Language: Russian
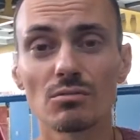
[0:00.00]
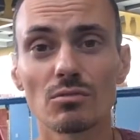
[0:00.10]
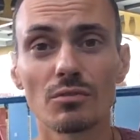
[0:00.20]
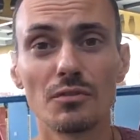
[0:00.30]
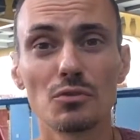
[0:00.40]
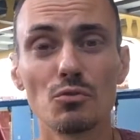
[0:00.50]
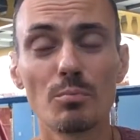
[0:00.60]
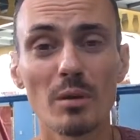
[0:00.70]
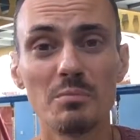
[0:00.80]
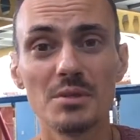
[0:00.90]
вдруг кофейку
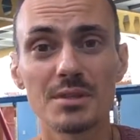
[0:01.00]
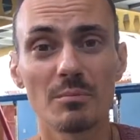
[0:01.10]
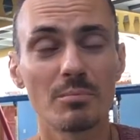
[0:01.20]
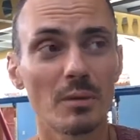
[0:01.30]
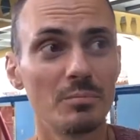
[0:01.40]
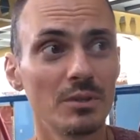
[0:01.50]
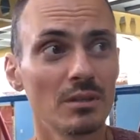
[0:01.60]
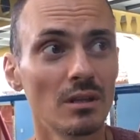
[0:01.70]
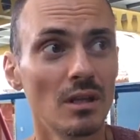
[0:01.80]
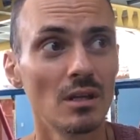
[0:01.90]
попить, там
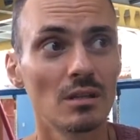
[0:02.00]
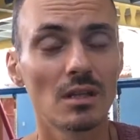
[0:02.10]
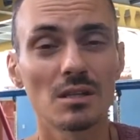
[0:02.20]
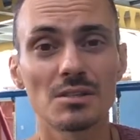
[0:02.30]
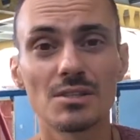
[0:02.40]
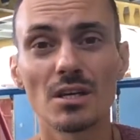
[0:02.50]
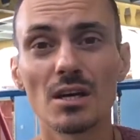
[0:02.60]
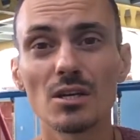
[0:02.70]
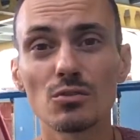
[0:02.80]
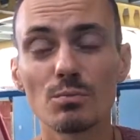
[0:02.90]
попил, да, на
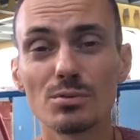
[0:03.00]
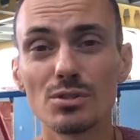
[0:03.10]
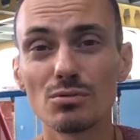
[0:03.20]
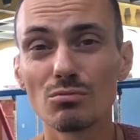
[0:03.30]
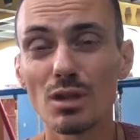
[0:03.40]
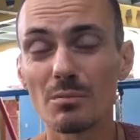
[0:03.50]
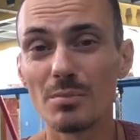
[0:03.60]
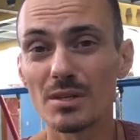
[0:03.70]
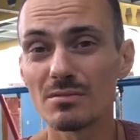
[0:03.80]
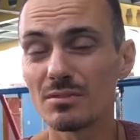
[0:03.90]
сигарету потянул
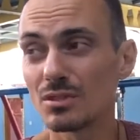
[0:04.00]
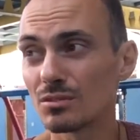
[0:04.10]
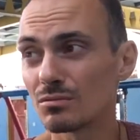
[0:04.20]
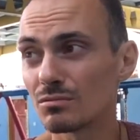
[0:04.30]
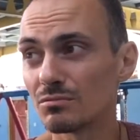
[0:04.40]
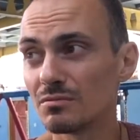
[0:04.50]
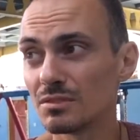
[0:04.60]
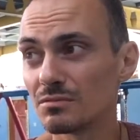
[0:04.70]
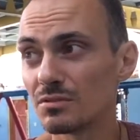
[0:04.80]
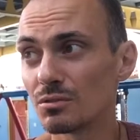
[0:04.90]
опять, выкинул,
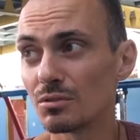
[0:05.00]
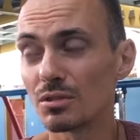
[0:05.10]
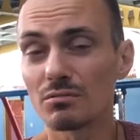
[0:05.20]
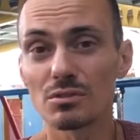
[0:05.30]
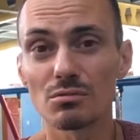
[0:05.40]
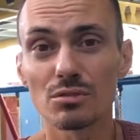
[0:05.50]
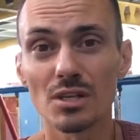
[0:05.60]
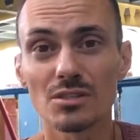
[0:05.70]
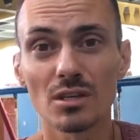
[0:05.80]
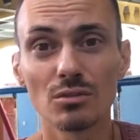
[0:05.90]
вы, выкурил в
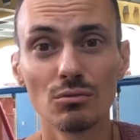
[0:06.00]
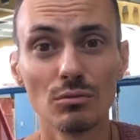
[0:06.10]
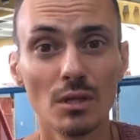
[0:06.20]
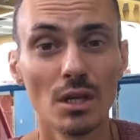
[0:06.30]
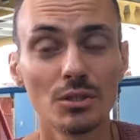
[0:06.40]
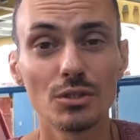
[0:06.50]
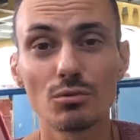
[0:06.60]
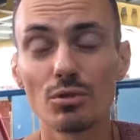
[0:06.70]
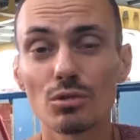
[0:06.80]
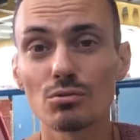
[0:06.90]
результате одну, не
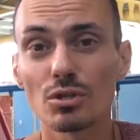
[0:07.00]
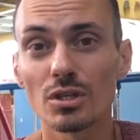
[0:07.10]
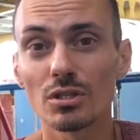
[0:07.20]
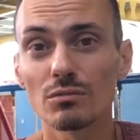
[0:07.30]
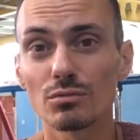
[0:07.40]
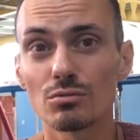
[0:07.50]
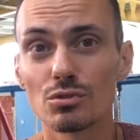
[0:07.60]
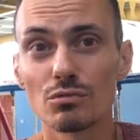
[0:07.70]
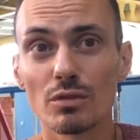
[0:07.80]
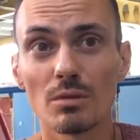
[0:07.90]
курил уже хреново
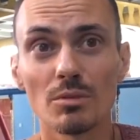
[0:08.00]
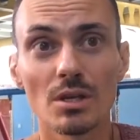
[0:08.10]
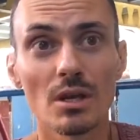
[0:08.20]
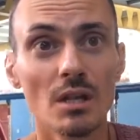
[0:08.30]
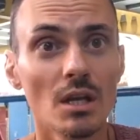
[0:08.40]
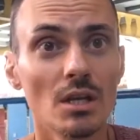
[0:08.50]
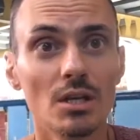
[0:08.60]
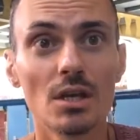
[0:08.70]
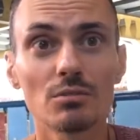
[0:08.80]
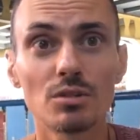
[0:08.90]
тучу времени.
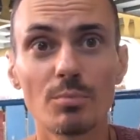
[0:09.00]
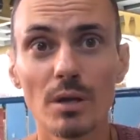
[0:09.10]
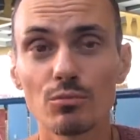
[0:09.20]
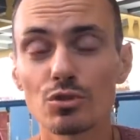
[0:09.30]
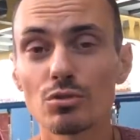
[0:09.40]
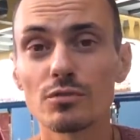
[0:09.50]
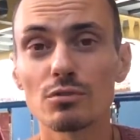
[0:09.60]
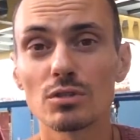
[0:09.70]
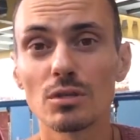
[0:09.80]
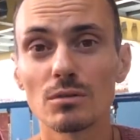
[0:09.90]
Я вот не пойму, что
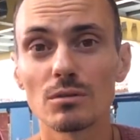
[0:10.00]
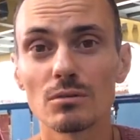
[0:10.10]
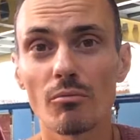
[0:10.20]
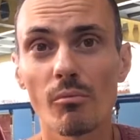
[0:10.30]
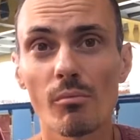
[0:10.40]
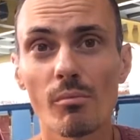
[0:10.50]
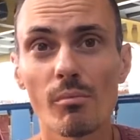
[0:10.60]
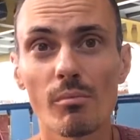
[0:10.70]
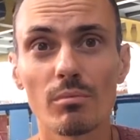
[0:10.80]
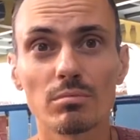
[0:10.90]
все-таки э,
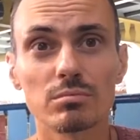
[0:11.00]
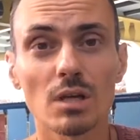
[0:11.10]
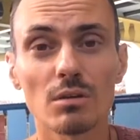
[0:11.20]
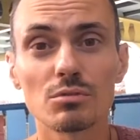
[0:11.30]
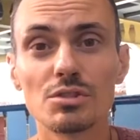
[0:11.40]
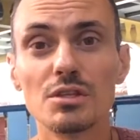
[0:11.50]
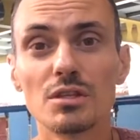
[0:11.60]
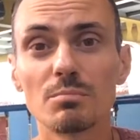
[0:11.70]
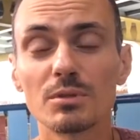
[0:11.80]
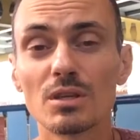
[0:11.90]
так вот
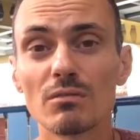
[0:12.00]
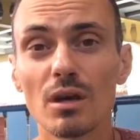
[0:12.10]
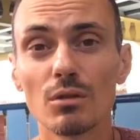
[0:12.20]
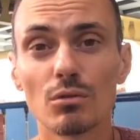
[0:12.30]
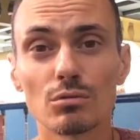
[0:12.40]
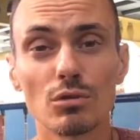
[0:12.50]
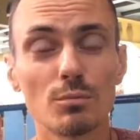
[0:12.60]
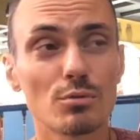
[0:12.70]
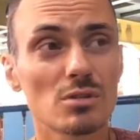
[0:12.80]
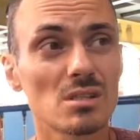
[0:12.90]
сильно подорвало. То
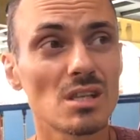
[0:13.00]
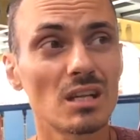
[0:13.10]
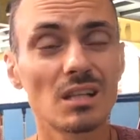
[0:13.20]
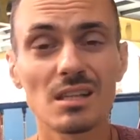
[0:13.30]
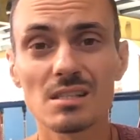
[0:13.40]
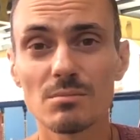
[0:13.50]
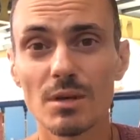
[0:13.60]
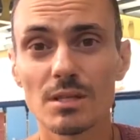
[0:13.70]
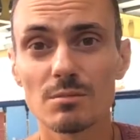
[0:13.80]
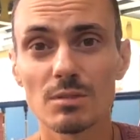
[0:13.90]
ли просто загнал
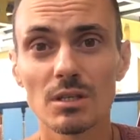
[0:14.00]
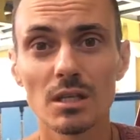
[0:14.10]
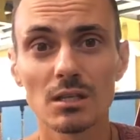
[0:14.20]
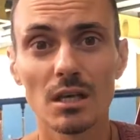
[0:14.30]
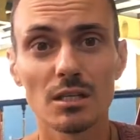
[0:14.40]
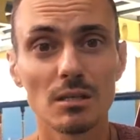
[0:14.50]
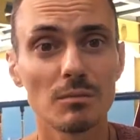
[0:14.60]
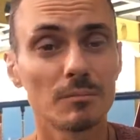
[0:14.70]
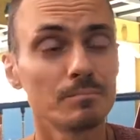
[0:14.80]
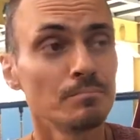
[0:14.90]
себя этими
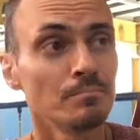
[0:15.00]
голоданиями,